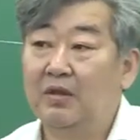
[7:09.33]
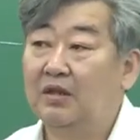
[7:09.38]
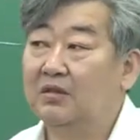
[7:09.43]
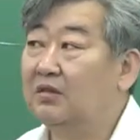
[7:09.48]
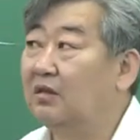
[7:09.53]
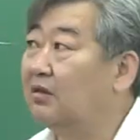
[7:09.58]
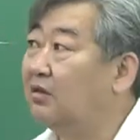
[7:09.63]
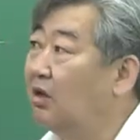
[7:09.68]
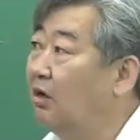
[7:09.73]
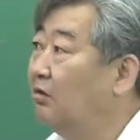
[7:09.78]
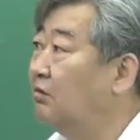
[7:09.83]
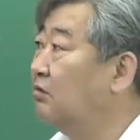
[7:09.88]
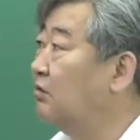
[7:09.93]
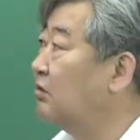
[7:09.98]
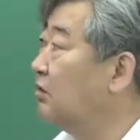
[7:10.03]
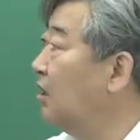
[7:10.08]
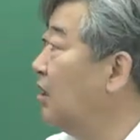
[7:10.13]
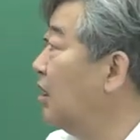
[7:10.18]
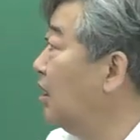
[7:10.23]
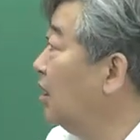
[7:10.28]
그래서
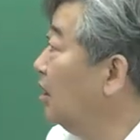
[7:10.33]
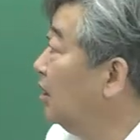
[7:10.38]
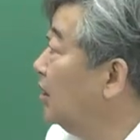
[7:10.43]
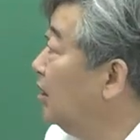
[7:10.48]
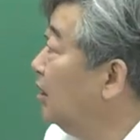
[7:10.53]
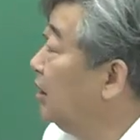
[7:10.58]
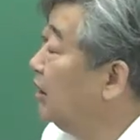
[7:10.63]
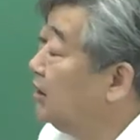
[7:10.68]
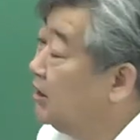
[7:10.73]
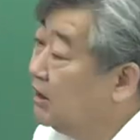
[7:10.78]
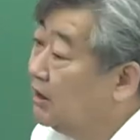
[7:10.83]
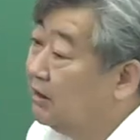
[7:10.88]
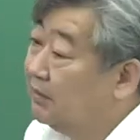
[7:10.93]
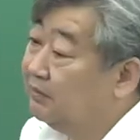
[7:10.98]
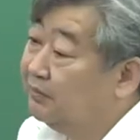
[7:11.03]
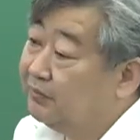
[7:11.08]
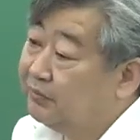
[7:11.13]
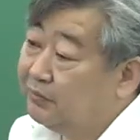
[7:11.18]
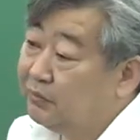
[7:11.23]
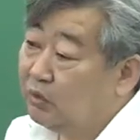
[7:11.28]
결국 이
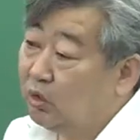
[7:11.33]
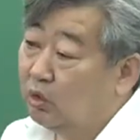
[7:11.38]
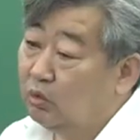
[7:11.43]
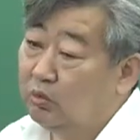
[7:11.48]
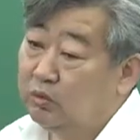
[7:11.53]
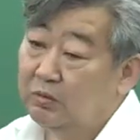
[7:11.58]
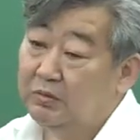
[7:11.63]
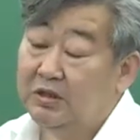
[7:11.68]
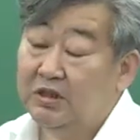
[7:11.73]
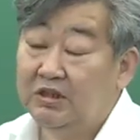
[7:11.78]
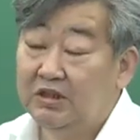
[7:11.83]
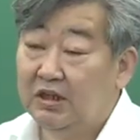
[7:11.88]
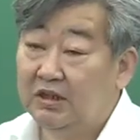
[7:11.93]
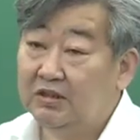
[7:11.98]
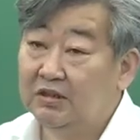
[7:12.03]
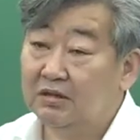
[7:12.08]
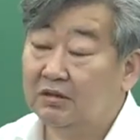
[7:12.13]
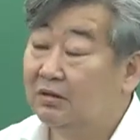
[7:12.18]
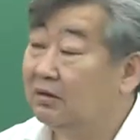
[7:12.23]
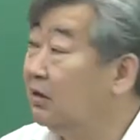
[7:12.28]
지금 농품
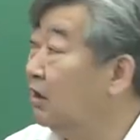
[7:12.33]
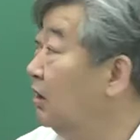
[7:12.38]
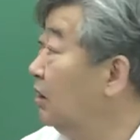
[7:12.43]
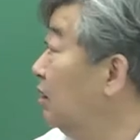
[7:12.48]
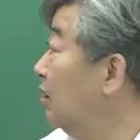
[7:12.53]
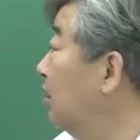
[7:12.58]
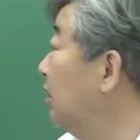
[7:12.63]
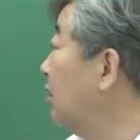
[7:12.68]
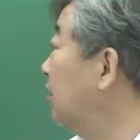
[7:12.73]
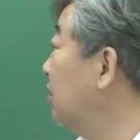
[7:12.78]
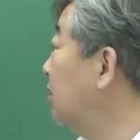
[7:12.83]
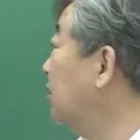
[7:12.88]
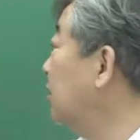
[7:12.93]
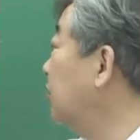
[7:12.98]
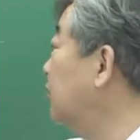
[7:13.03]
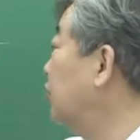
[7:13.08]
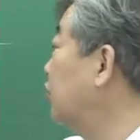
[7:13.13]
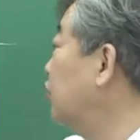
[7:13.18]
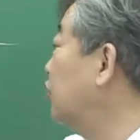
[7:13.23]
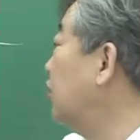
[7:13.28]
2차는 이
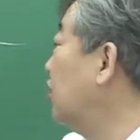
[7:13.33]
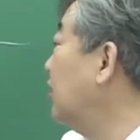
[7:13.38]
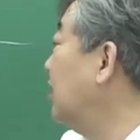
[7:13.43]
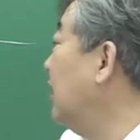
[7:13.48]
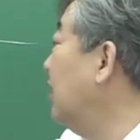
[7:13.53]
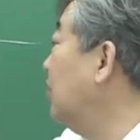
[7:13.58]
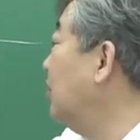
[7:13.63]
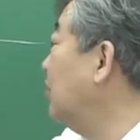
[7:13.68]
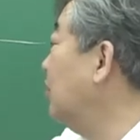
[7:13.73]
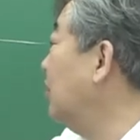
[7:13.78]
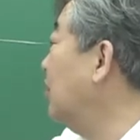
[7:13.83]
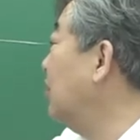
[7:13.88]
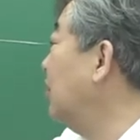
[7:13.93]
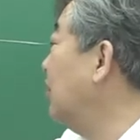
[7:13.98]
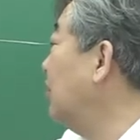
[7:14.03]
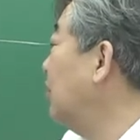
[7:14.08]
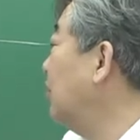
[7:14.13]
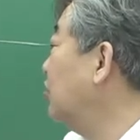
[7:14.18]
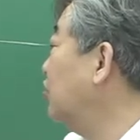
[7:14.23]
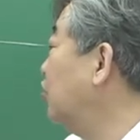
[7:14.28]
등급 규격 내용을
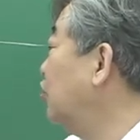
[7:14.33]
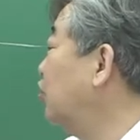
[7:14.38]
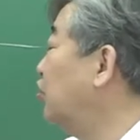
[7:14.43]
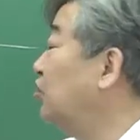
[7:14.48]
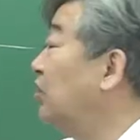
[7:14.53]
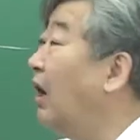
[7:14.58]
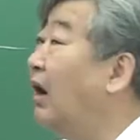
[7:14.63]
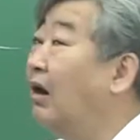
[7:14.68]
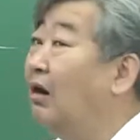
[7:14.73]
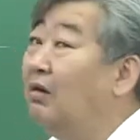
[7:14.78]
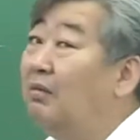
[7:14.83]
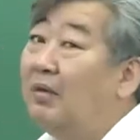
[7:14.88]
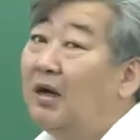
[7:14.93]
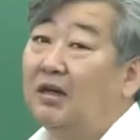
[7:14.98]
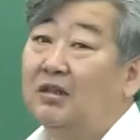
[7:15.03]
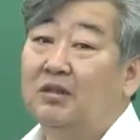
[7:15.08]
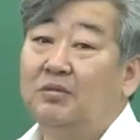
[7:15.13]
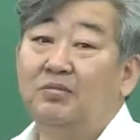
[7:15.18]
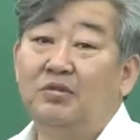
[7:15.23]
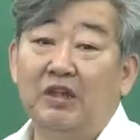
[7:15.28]
누가
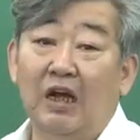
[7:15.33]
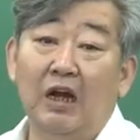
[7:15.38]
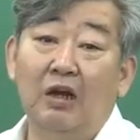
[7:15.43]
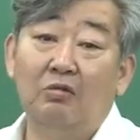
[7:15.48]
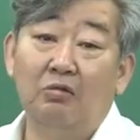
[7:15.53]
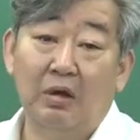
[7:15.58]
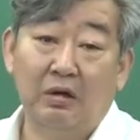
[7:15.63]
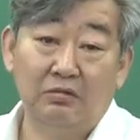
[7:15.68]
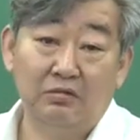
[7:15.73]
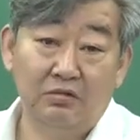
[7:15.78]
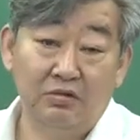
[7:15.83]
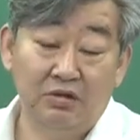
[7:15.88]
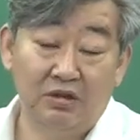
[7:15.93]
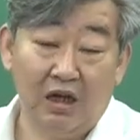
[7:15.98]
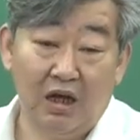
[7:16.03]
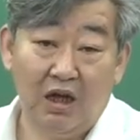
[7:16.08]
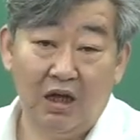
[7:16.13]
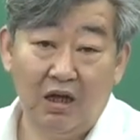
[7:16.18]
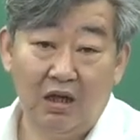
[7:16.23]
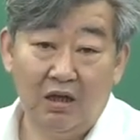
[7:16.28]
얼만큼 잘
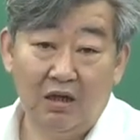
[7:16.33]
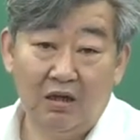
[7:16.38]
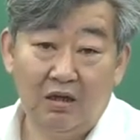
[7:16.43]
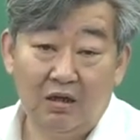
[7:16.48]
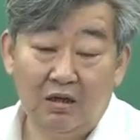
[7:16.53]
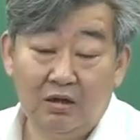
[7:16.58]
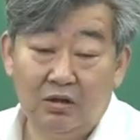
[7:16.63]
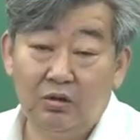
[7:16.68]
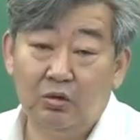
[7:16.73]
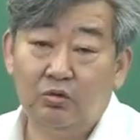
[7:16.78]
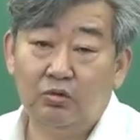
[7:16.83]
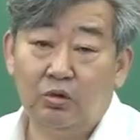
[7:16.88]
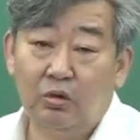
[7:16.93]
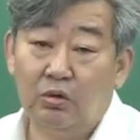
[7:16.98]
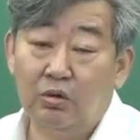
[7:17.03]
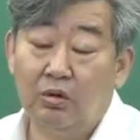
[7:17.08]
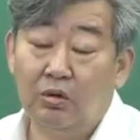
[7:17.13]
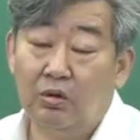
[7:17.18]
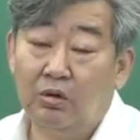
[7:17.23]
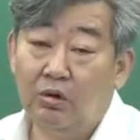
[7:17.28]
외우느냐 그리고
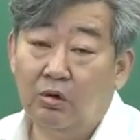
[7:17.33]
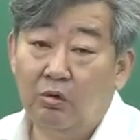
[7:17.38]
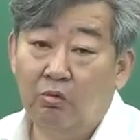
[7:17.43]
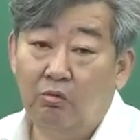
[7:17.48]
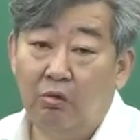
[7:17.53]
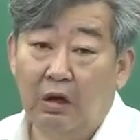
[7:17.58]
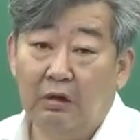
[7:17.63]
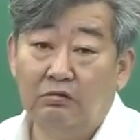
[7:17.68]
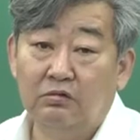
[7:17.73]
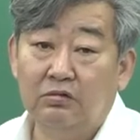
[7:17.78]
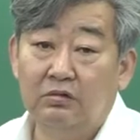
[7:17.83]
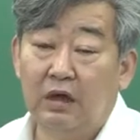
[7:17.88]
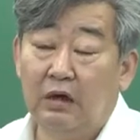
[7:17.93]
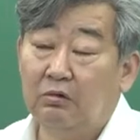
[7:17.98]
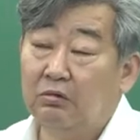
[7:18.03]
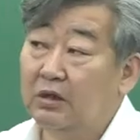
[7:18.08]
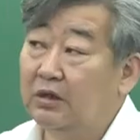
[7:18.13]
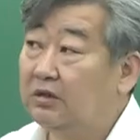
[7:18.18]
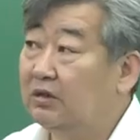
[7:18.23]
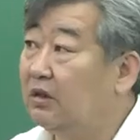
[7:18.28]
또
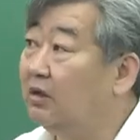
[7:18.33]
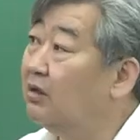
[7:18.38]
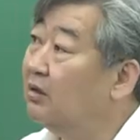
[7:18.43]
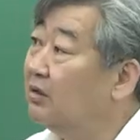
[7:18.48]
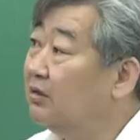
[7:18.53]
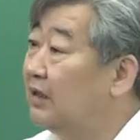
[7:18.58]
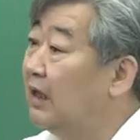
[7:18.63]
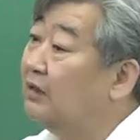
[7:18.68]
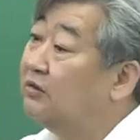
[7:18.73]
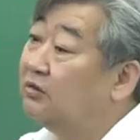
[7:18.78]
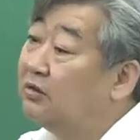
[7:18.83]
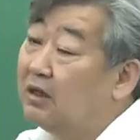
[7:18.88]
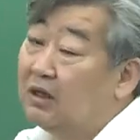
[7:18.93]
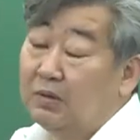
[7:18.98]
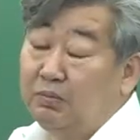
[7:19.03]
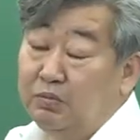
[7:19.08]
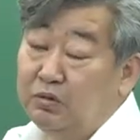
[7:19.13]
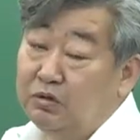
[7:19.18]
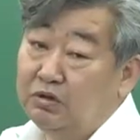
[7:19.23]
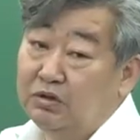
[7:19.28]
외운다고 해서
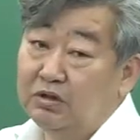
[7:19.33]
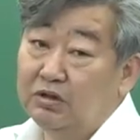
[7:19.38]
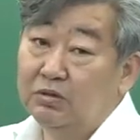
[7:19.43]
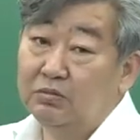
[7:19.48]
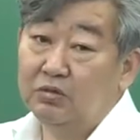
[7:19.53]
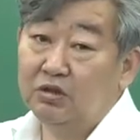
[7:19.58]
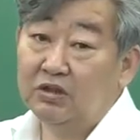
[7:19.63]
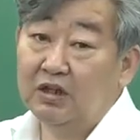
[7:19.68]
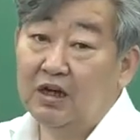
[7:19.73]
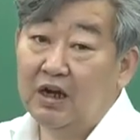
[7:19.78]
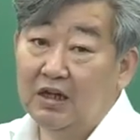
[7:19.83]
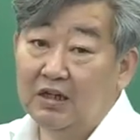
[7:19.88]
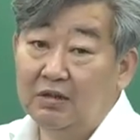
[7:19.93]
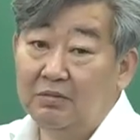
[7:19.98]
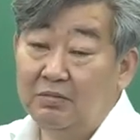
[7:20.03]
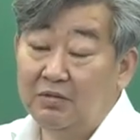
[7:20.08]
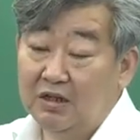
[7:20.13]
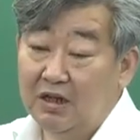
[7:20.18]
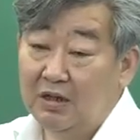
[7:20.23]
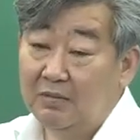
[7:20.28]
단순하게 풀 수 있는 문제는
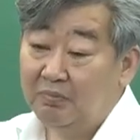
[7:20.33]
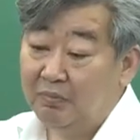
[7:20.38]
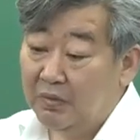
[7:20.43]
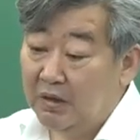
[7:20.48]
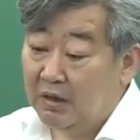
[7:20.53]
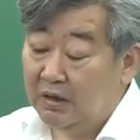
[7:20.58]
아닙니다.